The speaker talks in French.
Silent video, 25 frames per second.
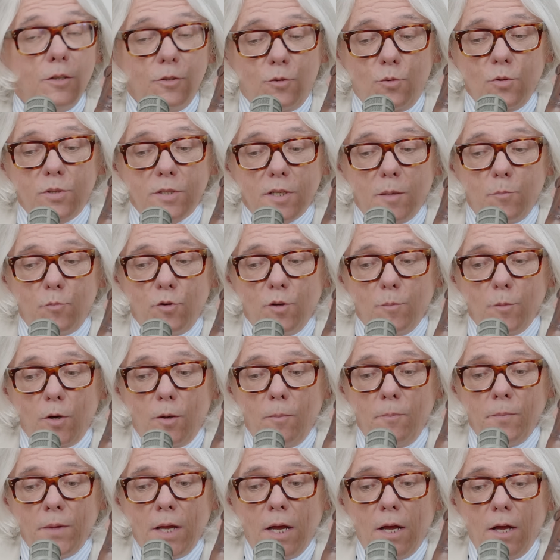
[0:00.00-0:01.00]
tout
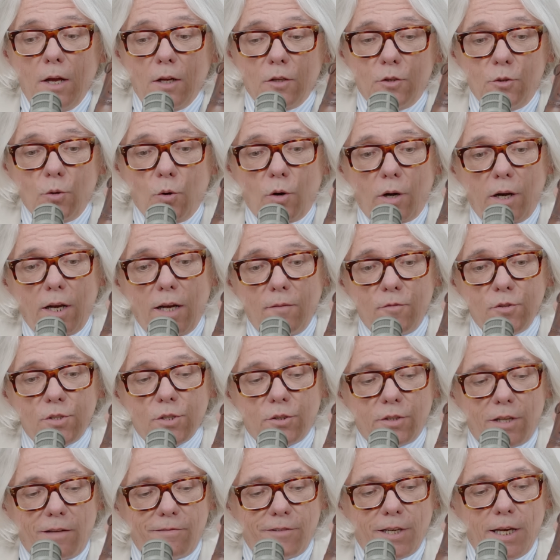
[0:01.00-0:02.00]
simplement. Donc là, vous
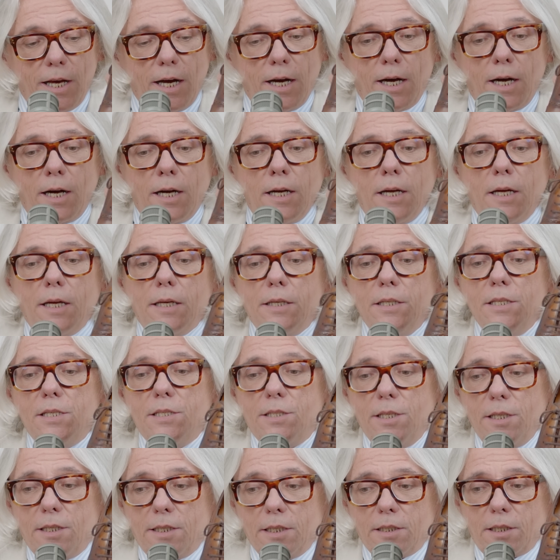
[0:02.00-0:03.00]
en avez un
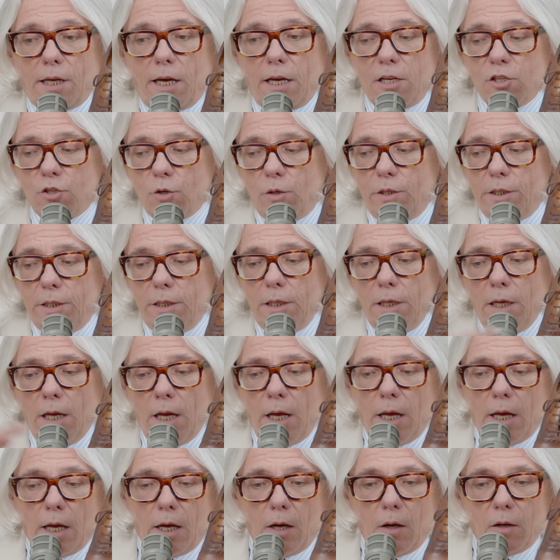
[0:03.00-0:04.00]
ici qui est très joli.
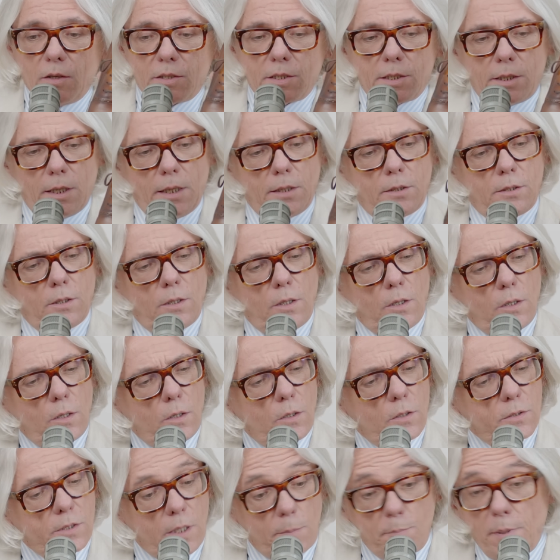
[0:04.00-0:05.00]
Euh, c'est
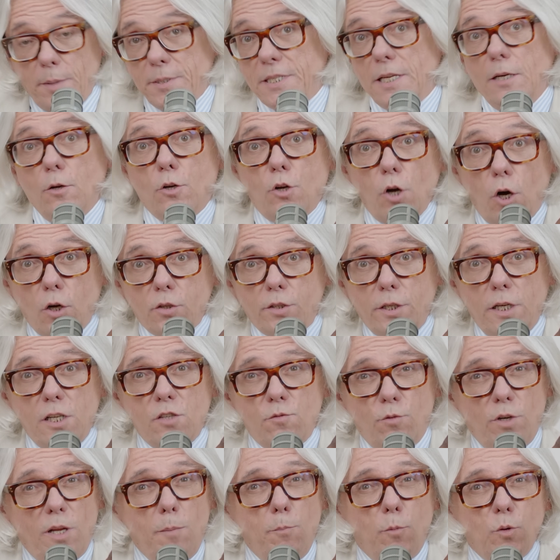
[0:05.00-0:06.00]
euh, ça, bah, c'est le cortège,
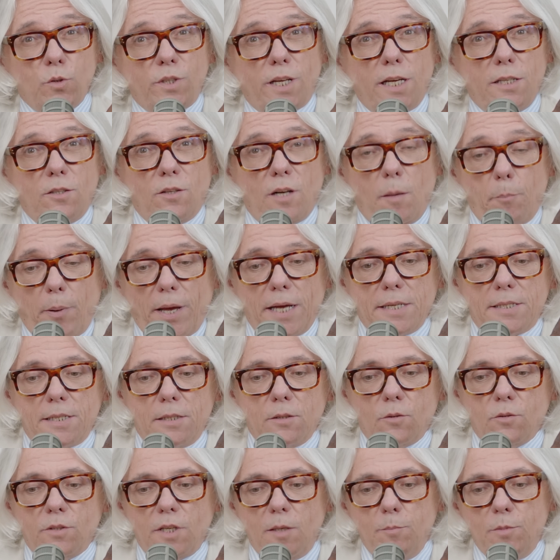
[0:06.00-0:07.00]
je vous l'ai montré dans la
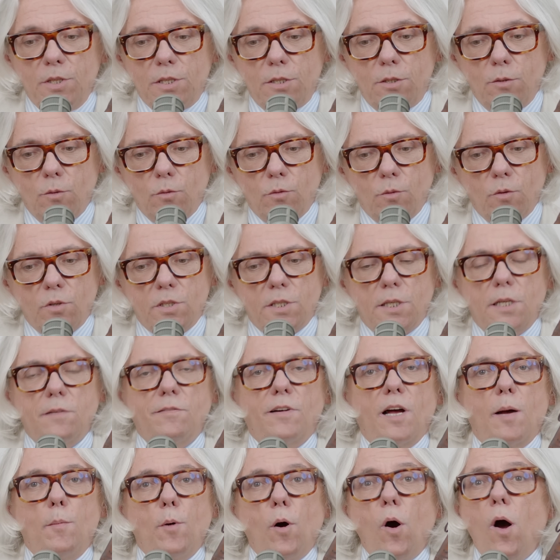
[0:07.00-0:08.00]
précédente émission, donc c'est
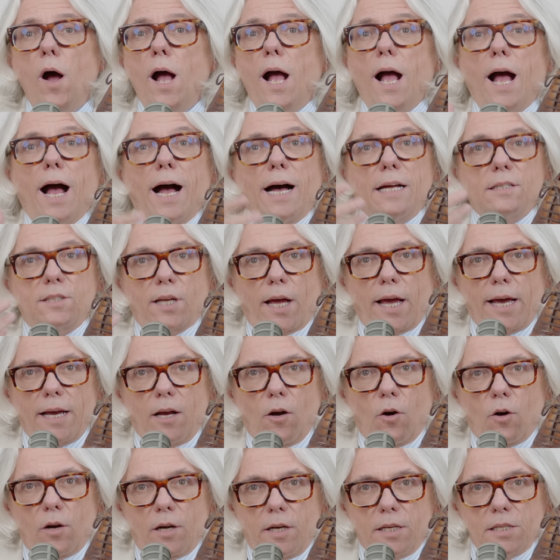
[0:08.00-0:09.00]
vraiment un très
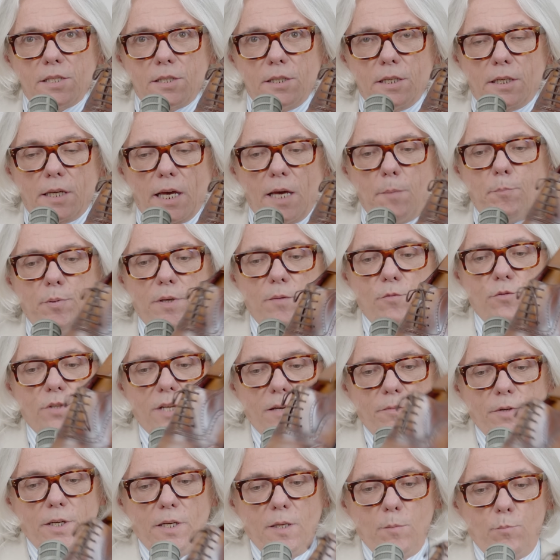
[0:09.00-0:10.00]
grand classique. Et puis vous
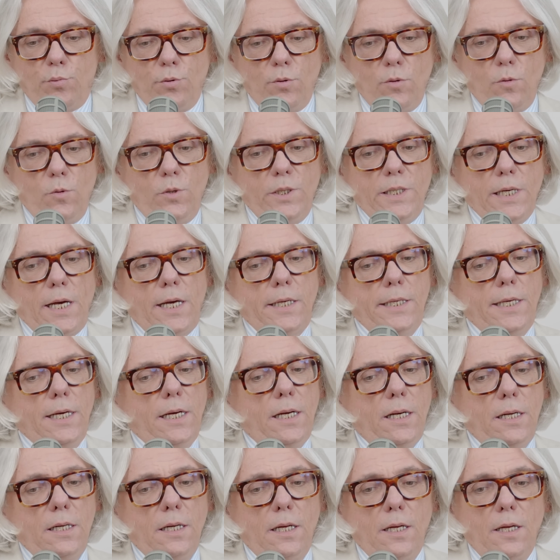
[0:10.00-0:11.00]
avez les bouts où il n'y a
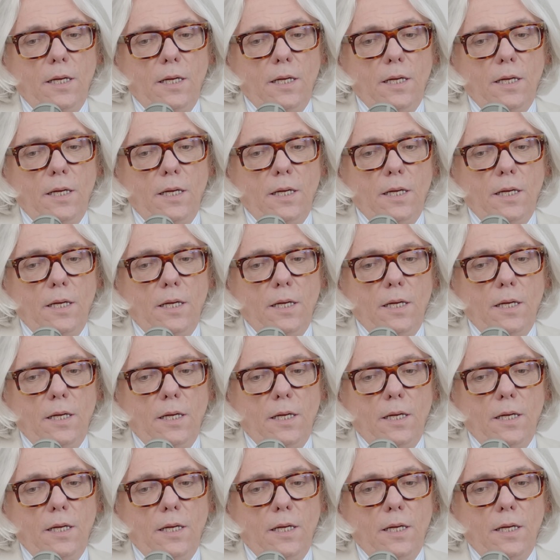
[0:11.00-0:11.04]
rien,